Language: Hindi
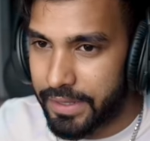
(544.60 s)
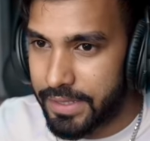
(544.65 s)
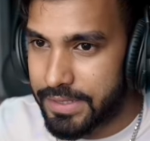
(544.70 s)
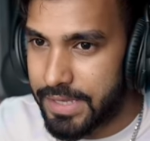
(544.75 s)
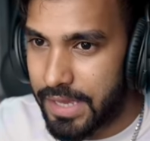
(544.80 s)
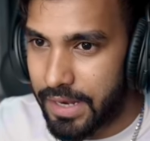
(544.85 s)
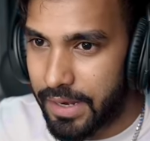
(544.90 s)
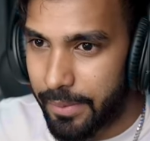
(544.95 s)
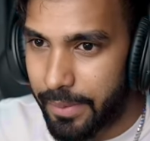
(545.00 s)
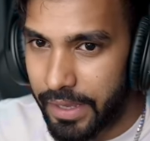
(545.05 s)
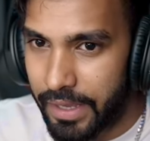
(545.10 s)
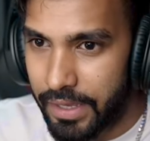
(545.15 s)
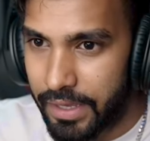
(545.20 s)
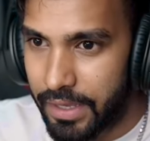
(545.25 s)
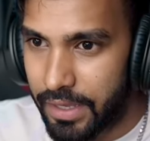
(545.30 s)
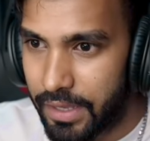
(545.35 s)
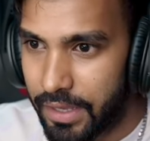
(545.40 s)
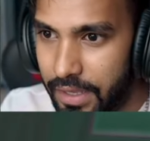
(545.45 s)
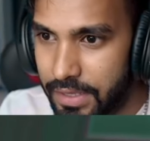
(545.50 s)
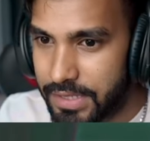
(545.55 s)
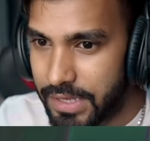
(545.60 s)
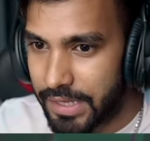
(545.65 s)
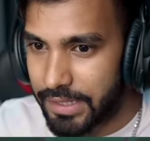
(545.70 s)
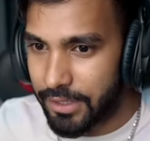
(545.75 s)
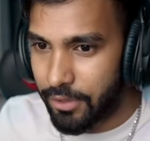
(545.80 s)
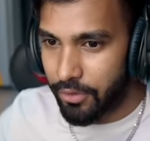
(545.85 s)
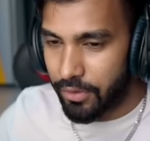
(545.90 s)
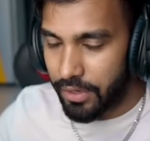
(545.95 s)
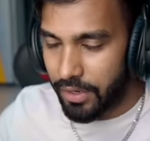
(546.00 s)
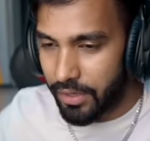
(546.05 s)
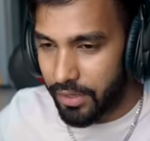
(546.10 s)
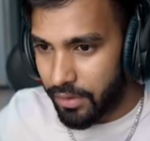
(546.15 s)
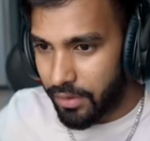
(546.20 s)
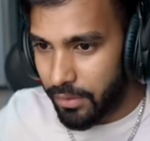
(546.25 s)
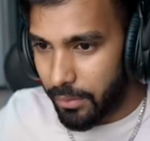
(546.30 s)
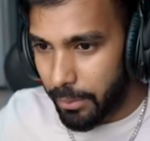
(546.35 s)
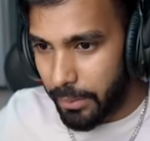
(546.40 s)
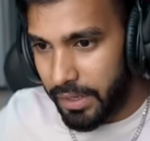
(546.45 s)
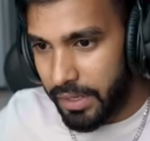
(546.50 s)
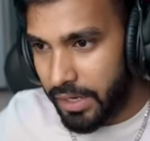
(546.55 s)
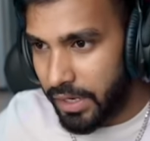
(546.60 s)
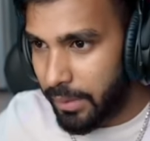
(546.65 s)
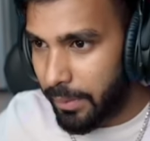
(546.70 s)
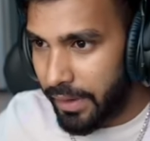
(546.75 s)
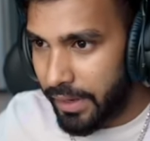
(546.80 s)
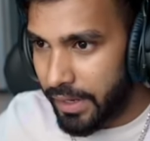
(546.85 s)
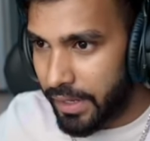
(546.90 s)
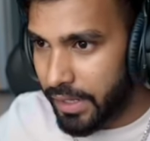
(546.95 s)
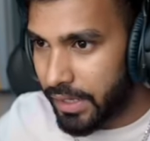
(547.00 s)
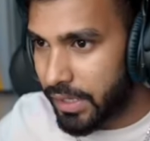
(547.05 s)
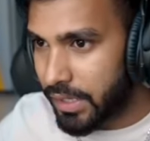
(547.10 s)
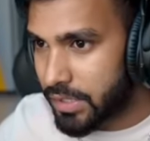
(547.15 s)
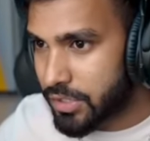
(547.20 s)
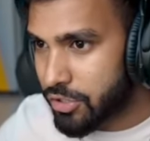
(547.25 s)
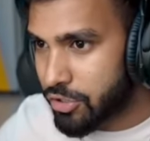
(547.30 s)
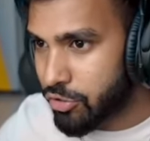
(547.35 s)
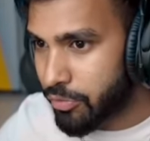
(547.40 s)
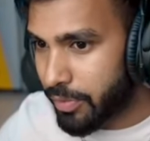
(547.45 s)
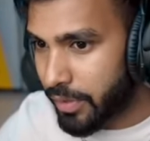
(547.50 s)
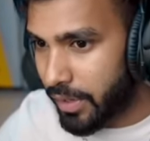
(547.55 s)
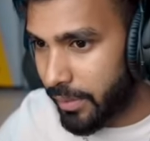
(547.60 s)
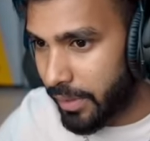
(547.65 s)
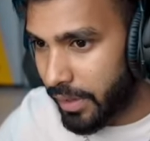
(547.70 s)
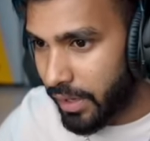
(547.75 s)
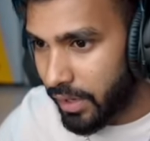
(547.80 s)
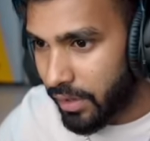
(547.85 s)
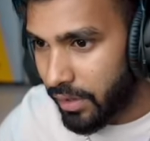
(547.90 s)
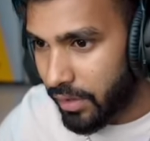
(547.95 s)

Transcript: जा रहा है भाई ये ये ज़्यादा हो रहा है मेरे ही बेड के नीचे छुप रहा है भाई